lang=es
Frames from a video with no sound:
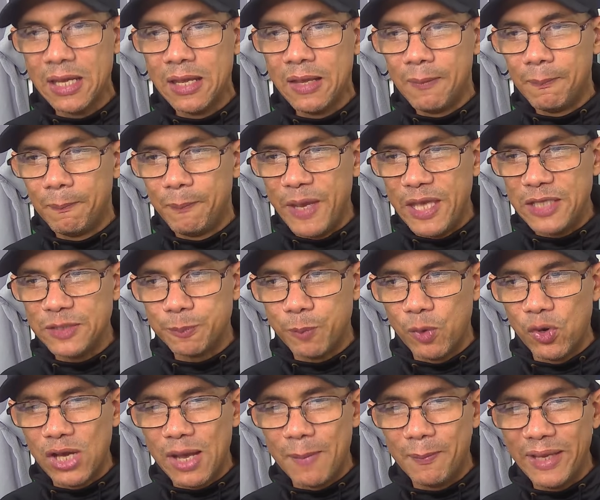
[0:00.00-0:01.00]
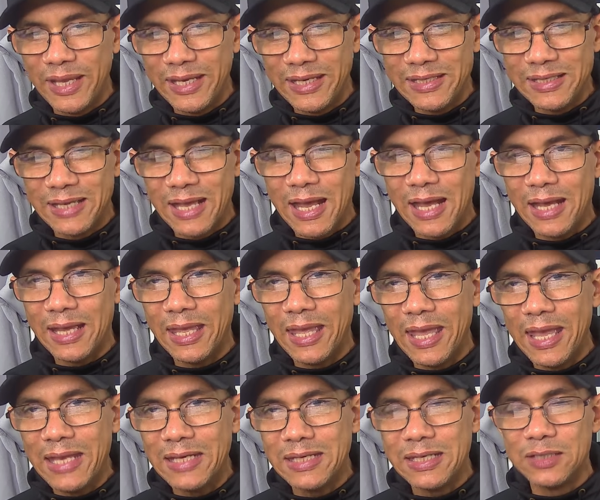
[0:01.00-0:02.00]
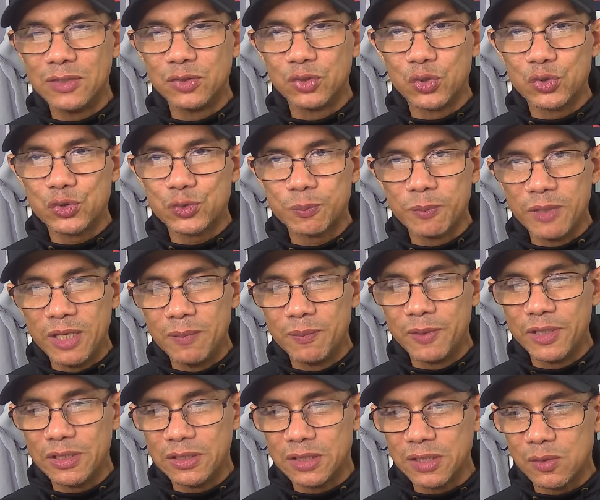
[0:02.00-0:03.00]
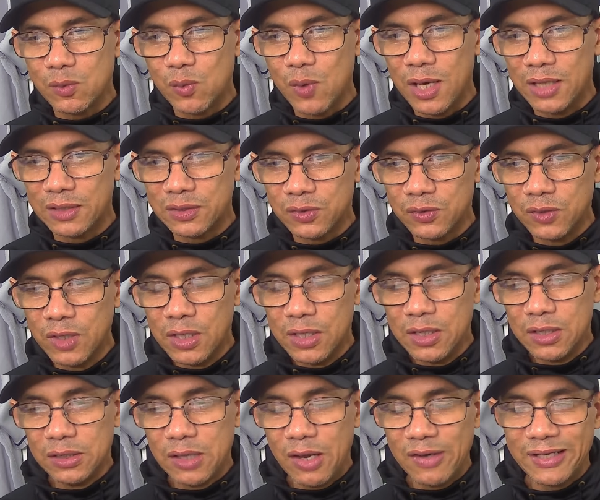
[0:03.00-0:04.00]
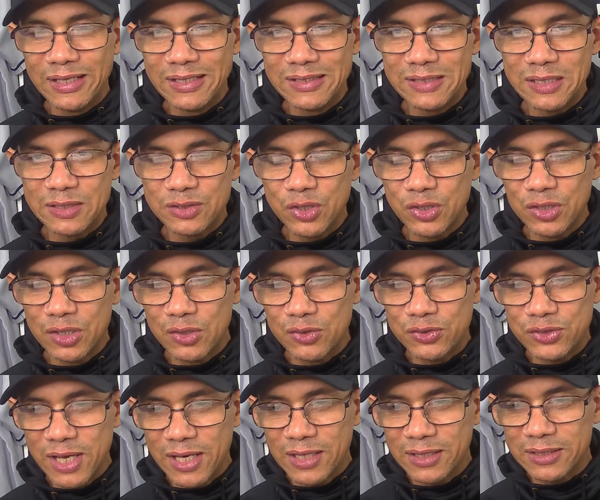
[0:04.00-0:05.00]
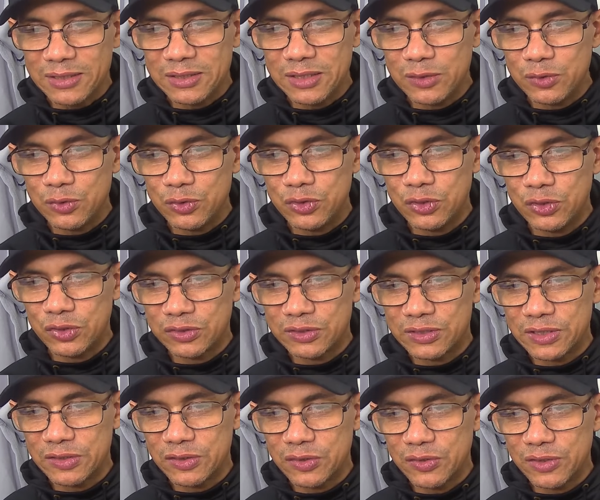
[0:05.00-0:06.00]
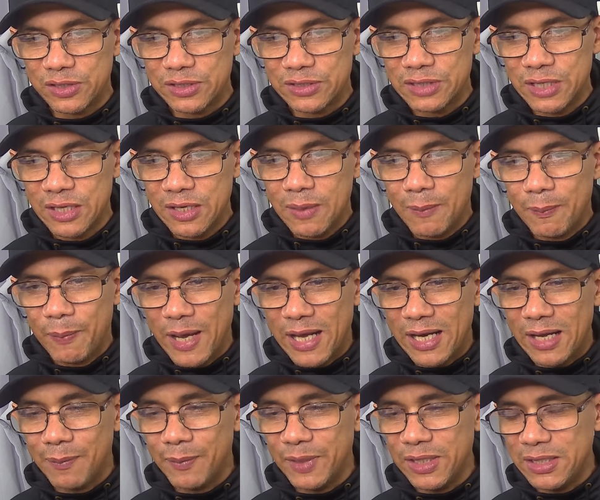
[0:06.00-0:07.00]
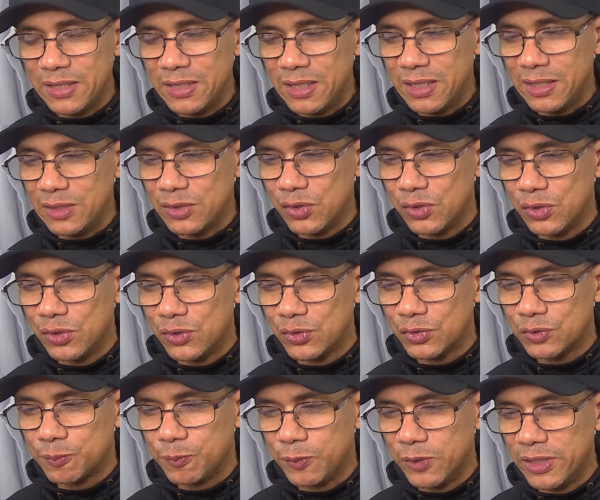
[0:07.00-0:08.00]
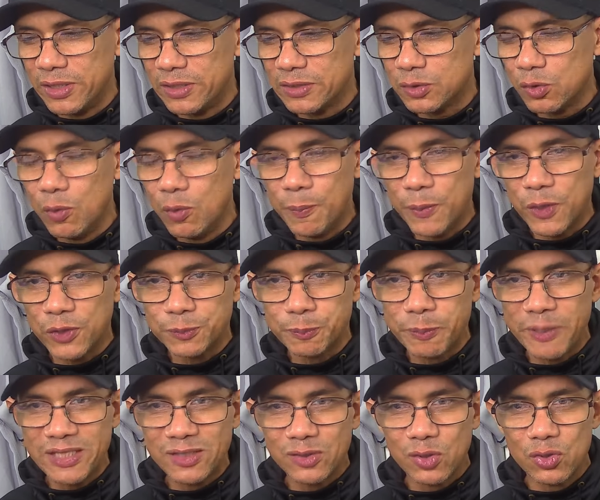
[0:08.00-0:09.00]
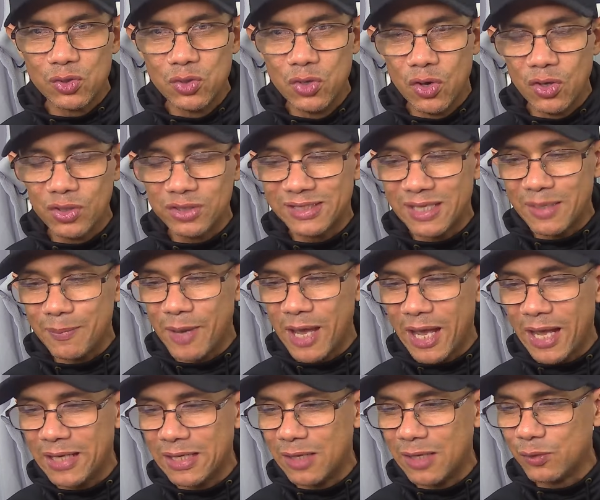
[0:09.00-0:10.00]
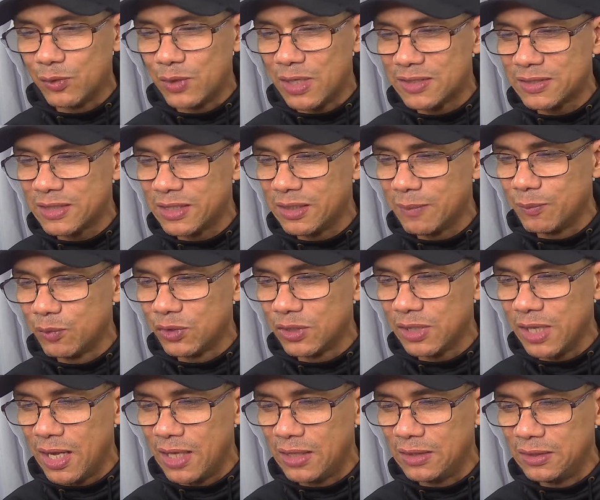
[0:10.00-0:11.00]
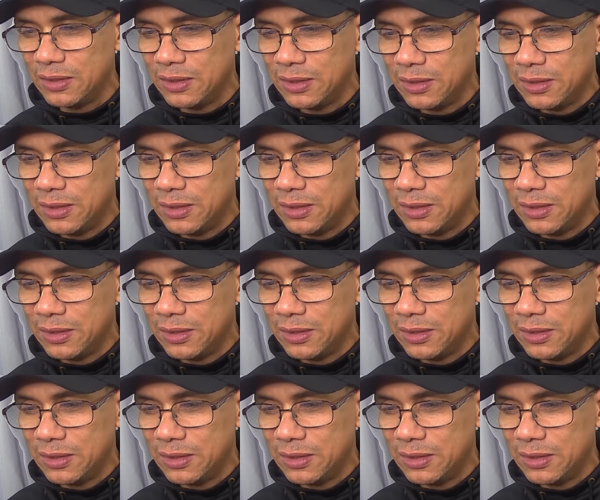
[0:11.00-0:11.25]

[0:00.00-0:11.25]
Béisbol América en el 2024. La organización de los Yankees de New York, señores, para mí ellos, pues un prospecto no te va a ganar una serie mundial.